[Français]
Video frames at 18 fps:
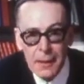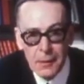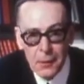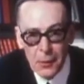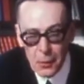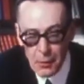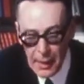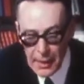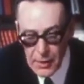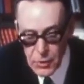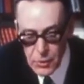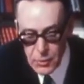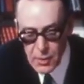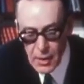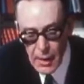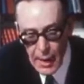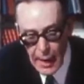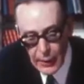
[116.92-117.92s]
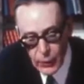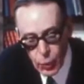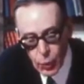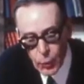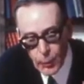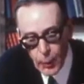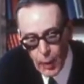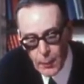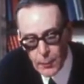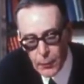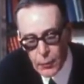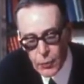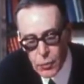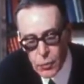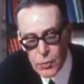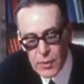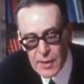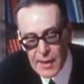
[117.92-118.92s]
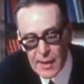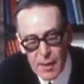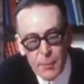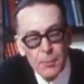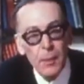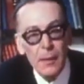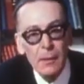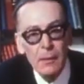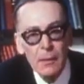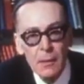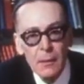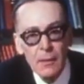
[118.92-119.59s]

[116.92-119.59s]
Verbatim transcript: Et le roi ajoute à nos propres coûts et dépens.